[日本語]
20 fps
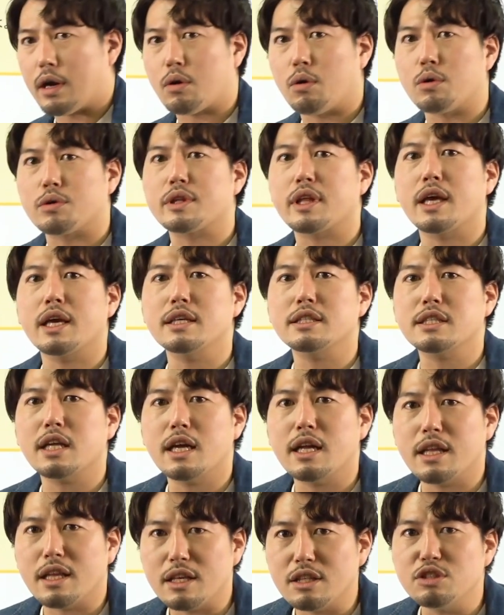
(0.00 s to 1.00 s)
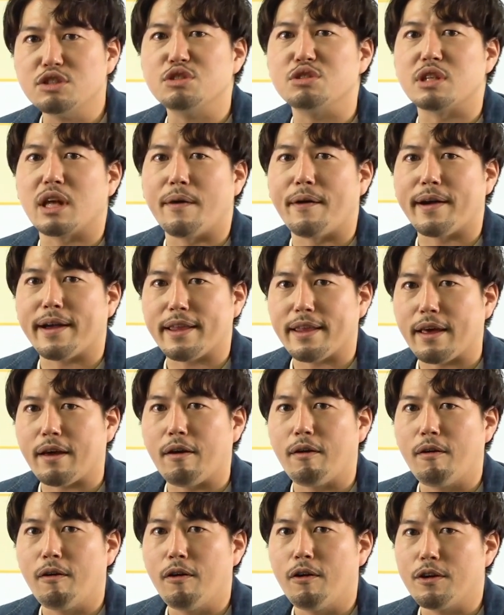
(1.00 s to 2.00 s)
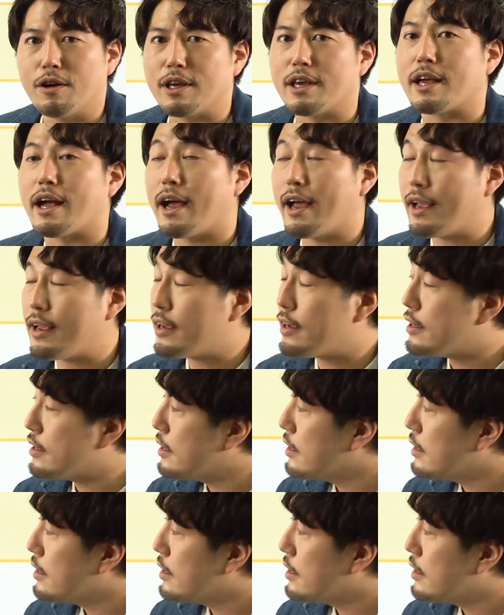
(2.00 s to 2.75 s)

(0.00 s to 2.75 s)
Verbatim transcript: 固定した人数なわけだよ。いいかい？